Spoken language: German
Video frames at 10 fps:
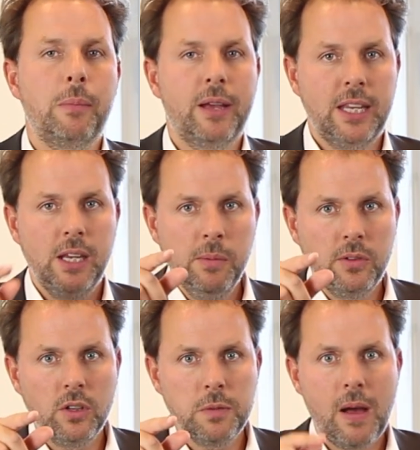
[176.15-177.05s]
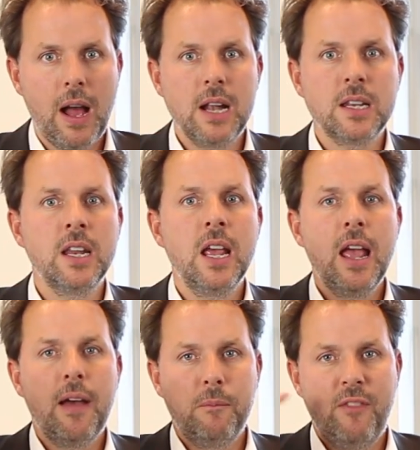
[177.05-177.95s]
Aber ihr müsst euch behalten,
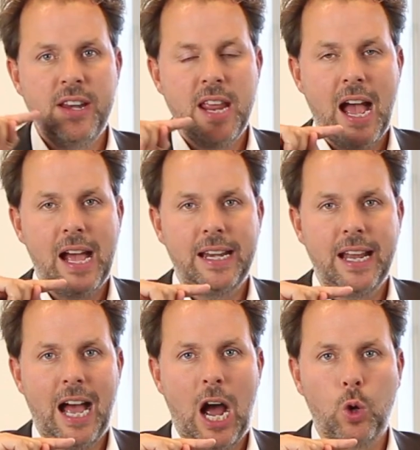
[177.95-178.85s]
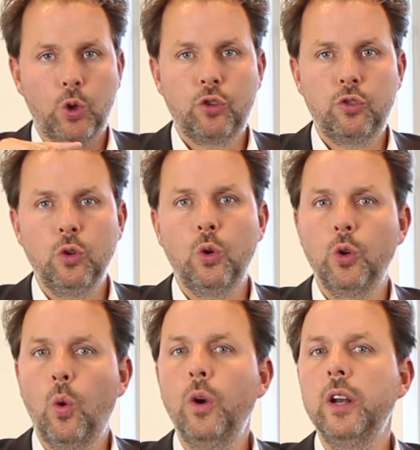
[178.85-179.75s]
wenn ihr eine
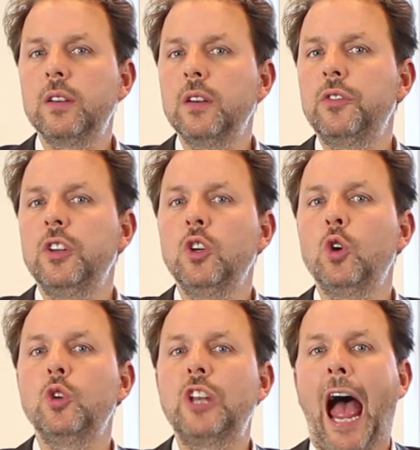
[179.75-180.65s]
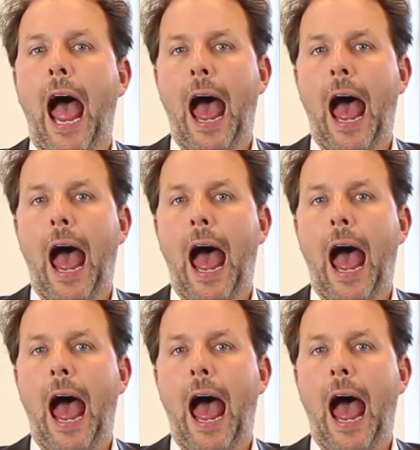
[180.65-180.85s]
Auktion ohne triftigen Grund